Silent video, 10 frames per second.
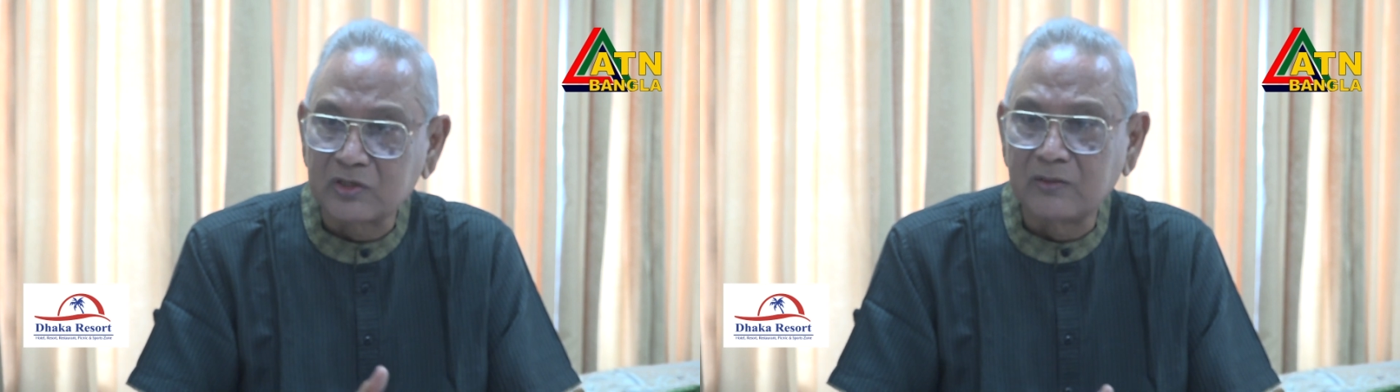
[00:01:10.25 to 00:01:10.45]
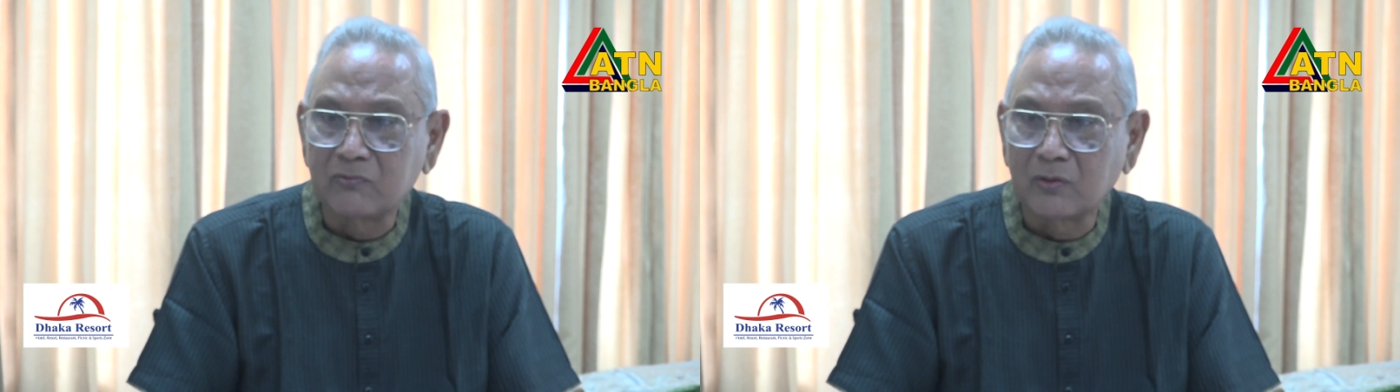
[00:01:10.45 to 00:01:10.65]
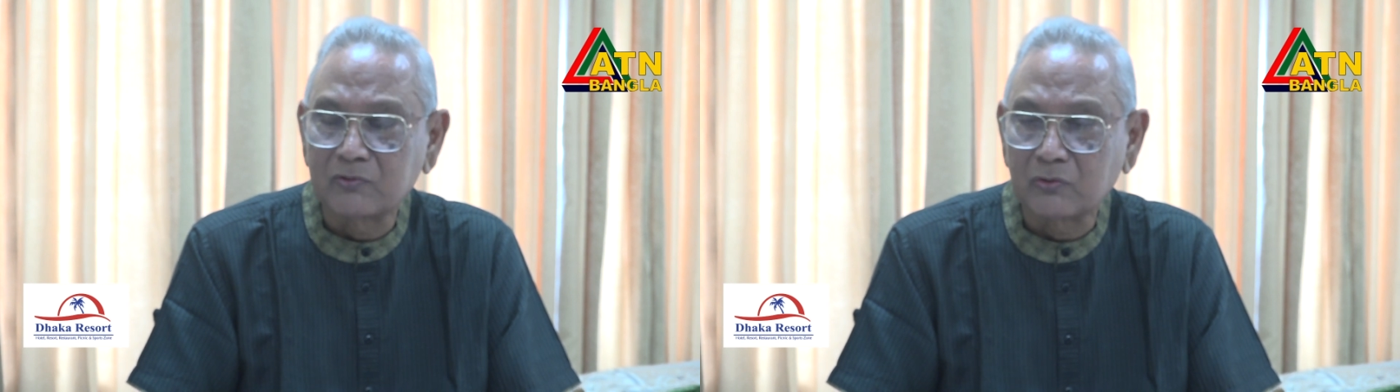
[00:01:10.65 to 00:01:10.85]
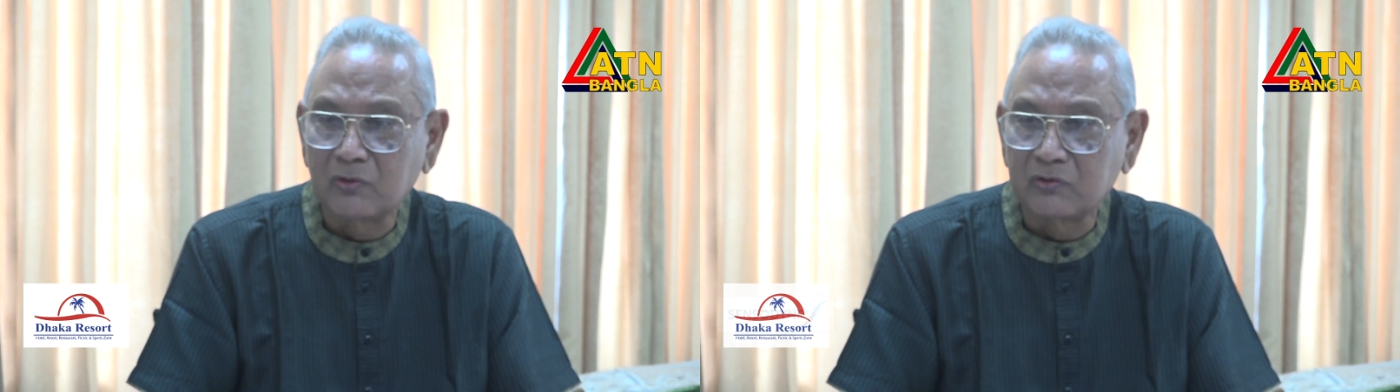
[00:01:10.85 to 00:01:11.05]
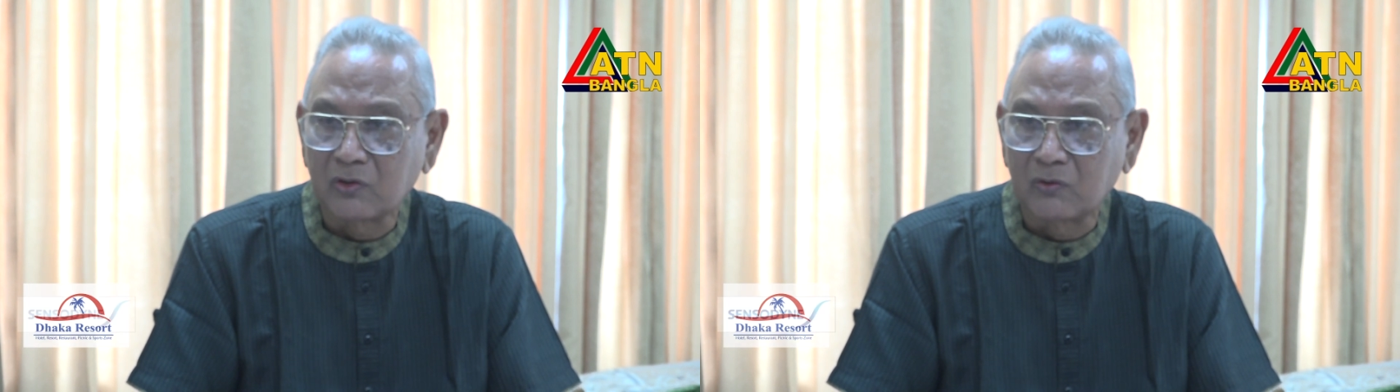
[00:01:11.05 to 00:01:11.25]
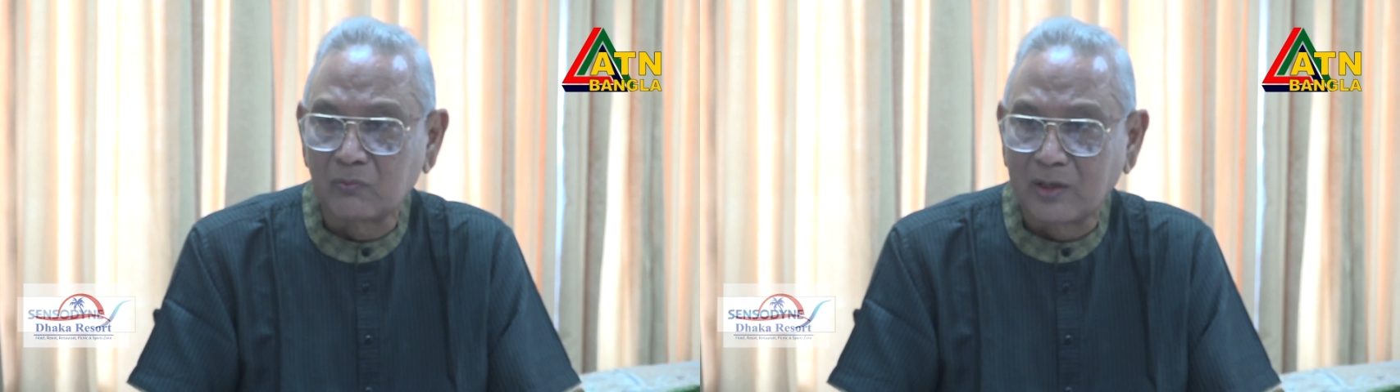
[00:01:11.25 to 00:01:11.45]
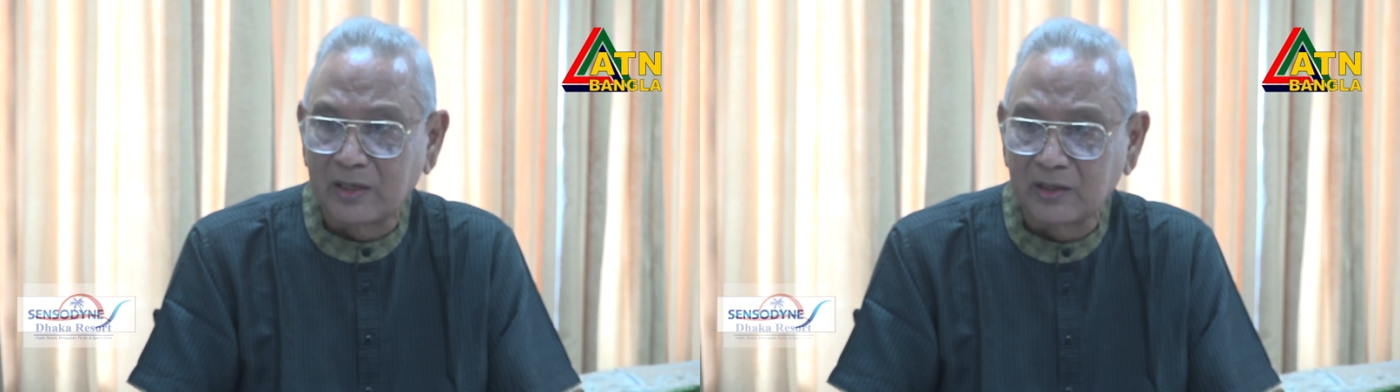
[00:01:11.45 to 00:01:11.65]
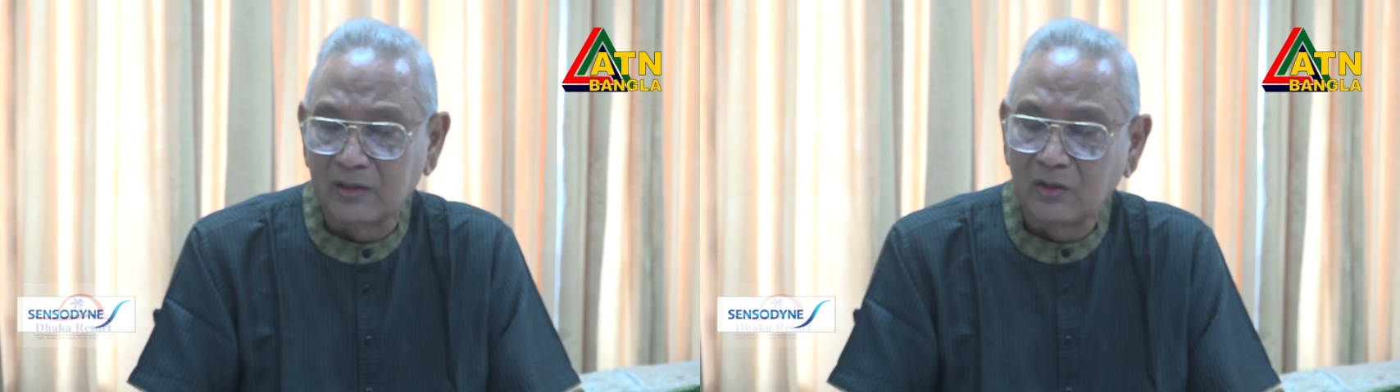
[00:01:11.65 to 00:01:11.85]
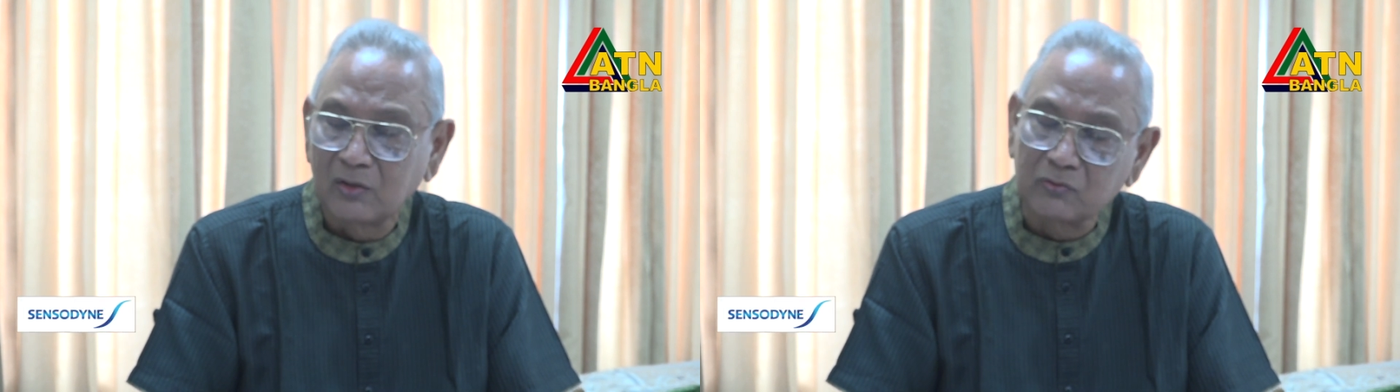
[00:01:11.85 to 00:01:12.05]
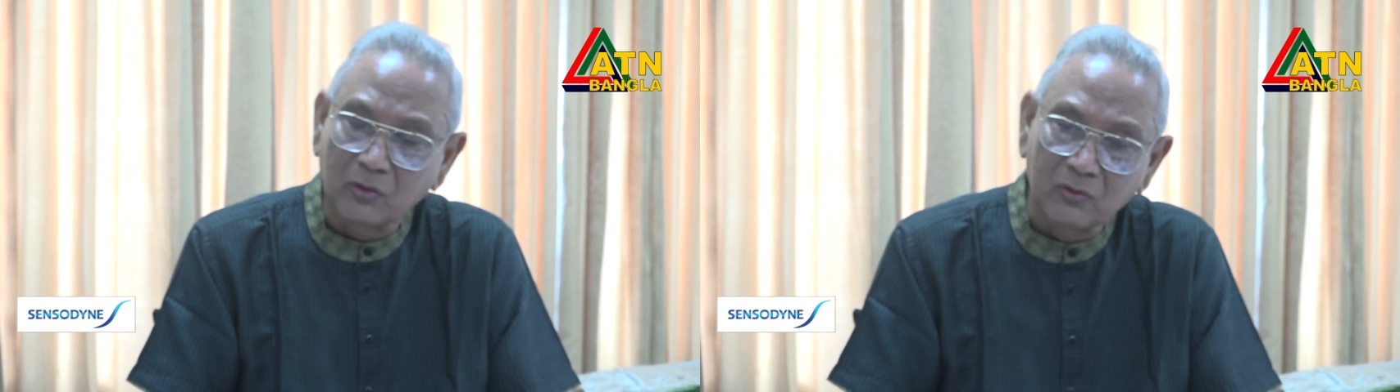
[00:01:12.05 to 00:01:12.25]
সিমটমসগুলি যখন বাড়ে
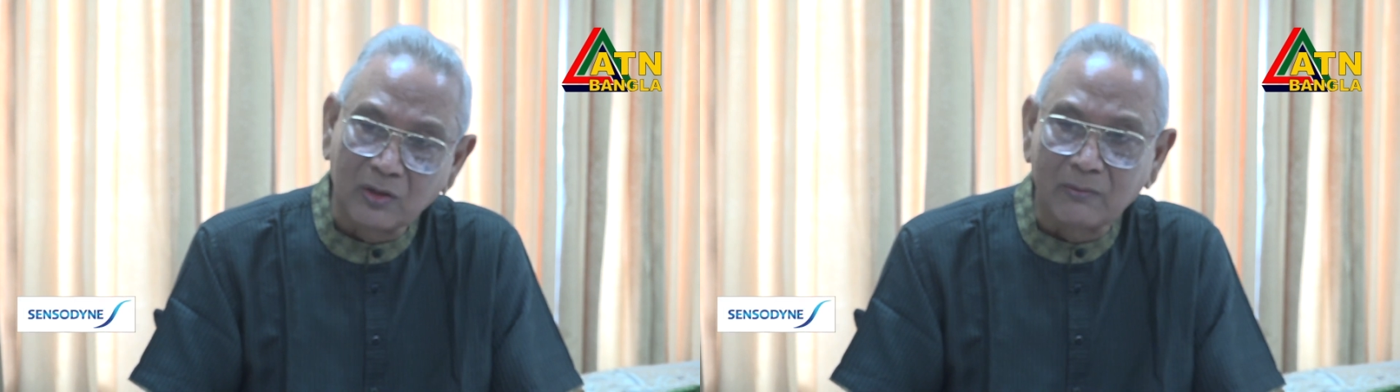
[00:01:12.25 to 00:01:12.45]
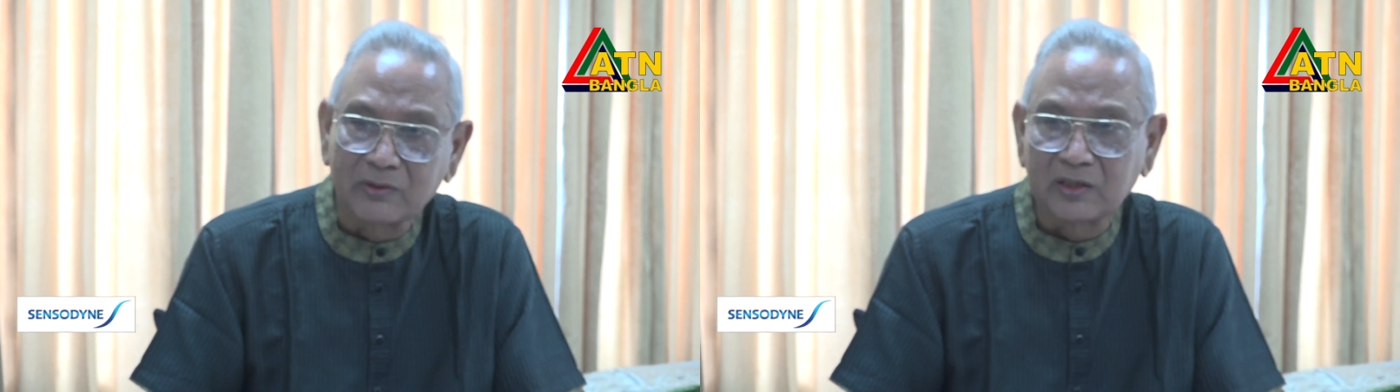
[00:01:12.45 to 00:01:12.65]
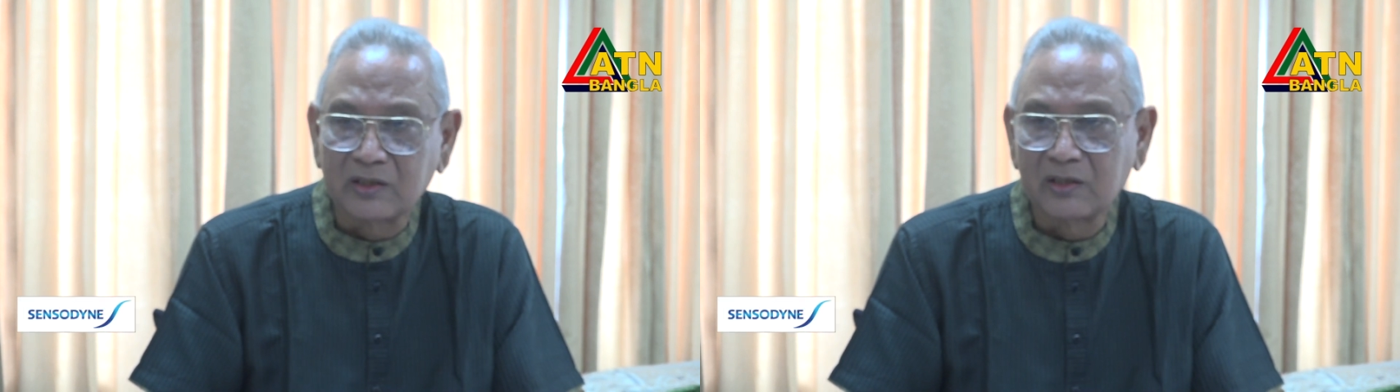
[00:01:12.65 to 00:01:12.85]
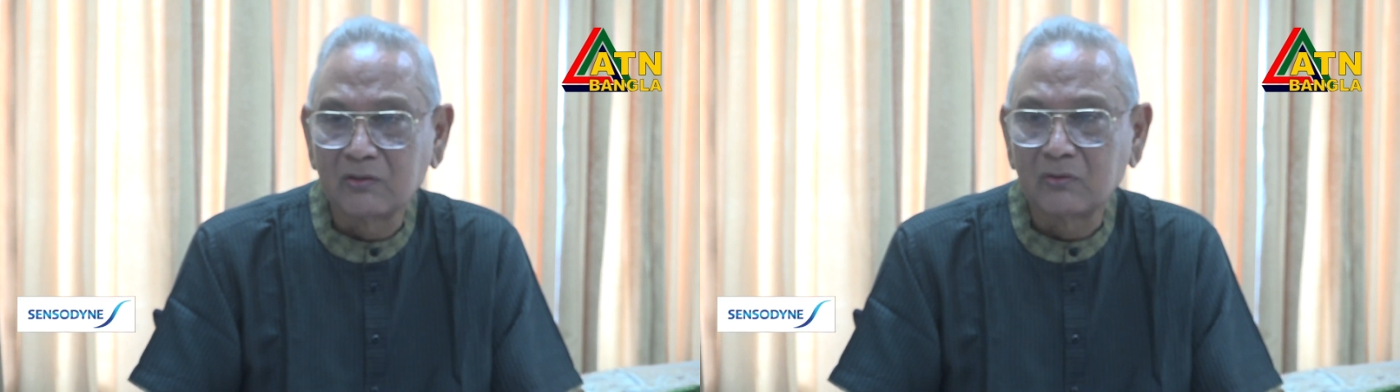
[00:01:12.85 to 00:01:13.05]
তখন আমাদেরকে